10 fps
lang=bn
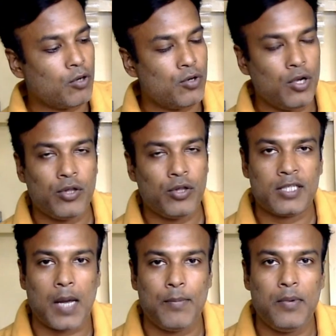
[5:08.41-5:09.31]
তখনও কিন্তু এই
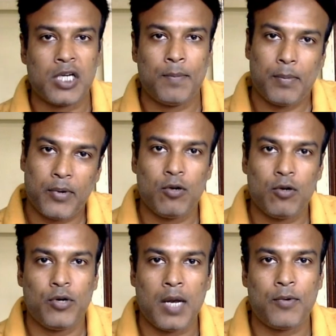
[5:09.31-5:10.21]
সাবলিমিশন পেপারের
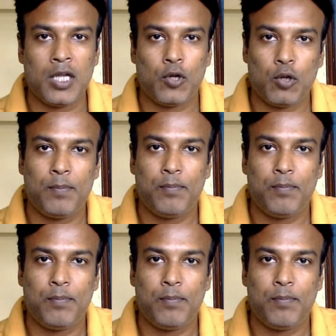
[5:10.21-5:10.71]
উপরেই আপনাদের প্রথমে